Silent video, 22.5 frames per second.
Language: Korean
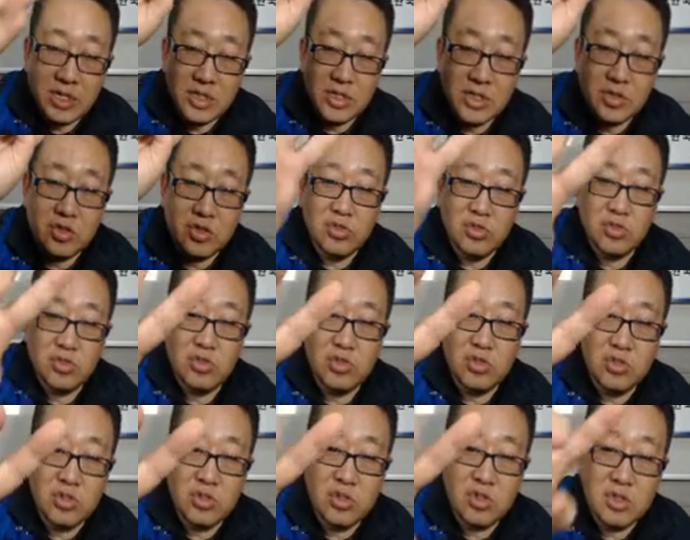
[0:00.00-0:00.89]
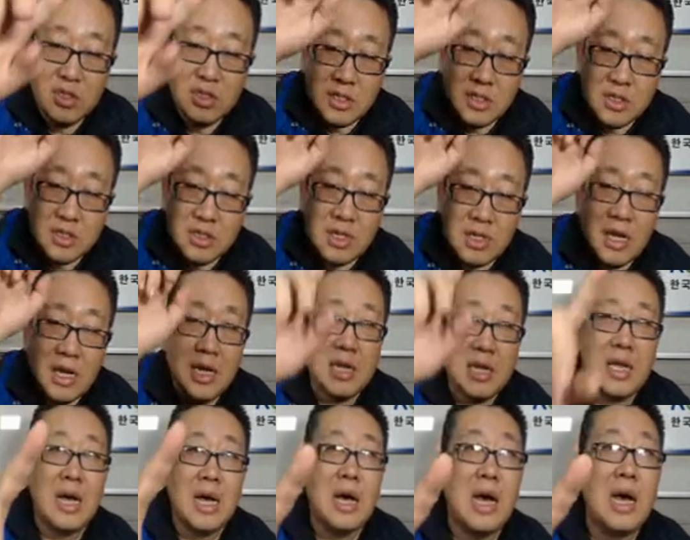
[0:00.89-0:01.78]
둘,
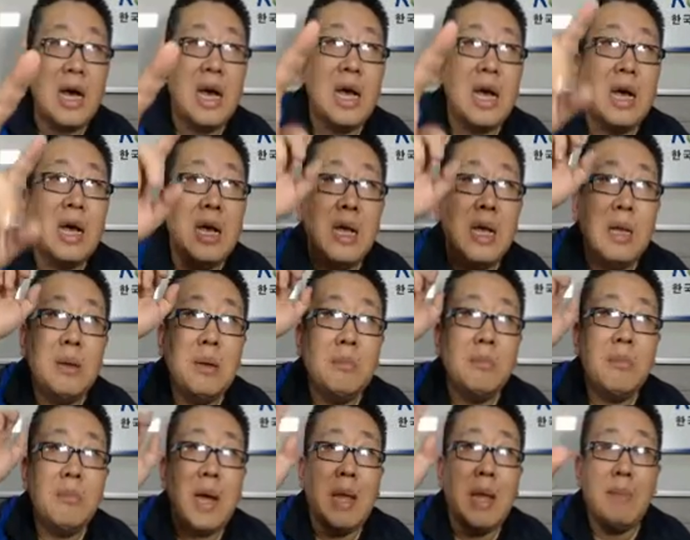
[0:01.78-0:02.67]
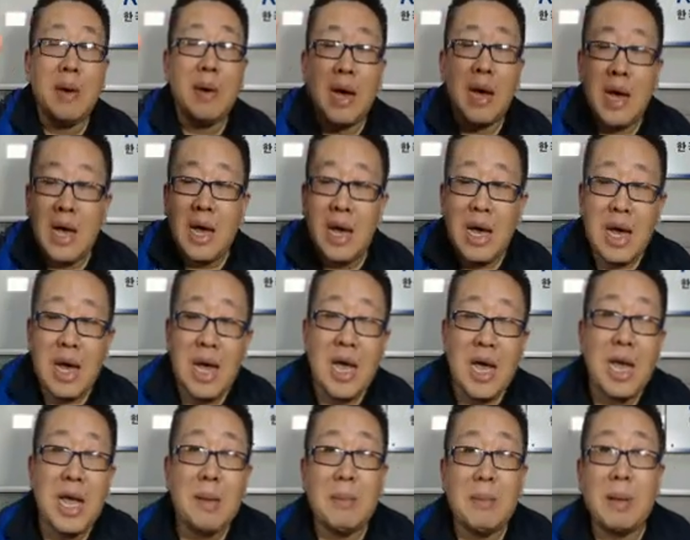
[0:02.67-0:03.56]
하나,
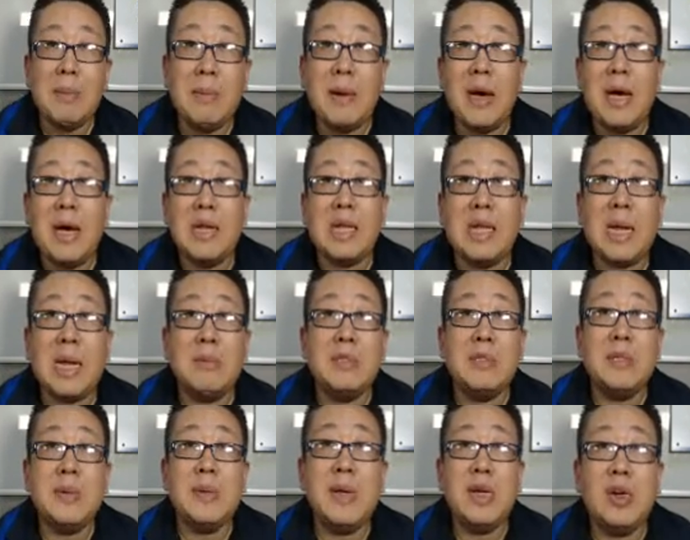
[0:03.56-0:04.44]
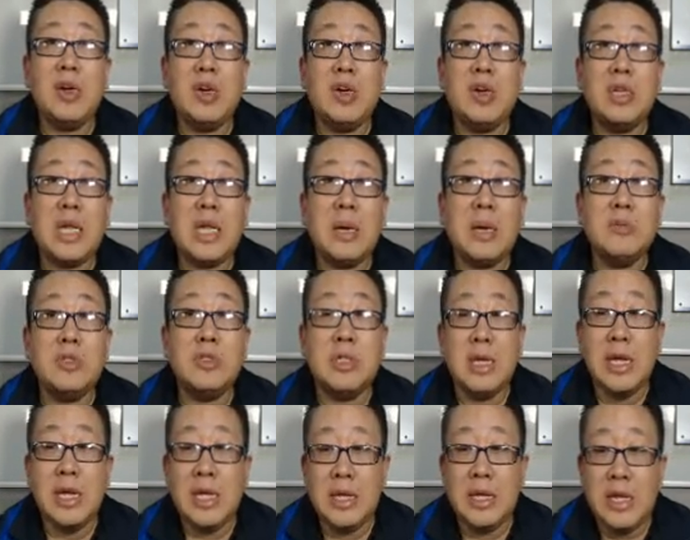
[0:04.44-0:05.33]
바이바이, 바이바이. 다음 주에요. 다음 주에.
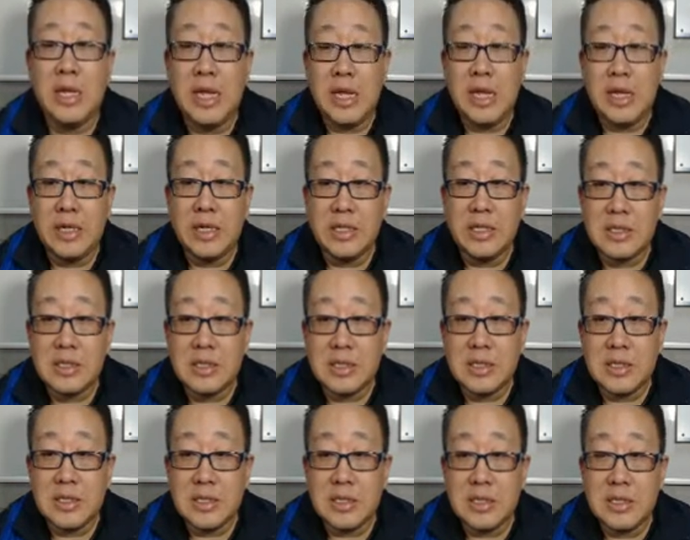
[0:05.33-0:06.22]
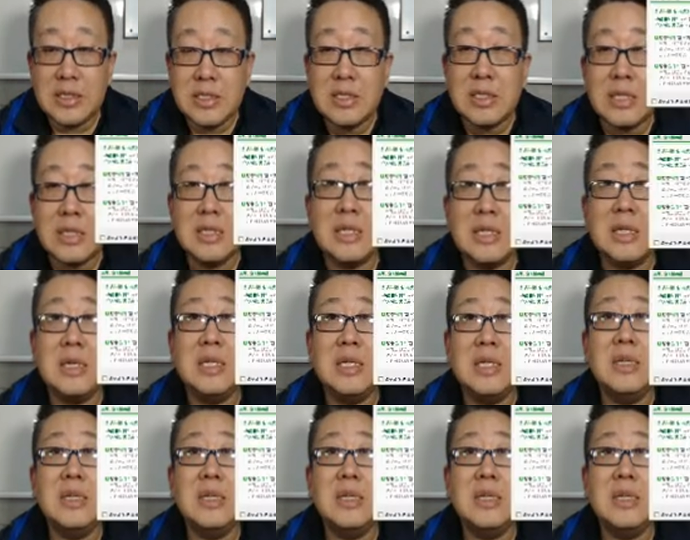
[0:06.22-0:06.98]
네. 짜잔.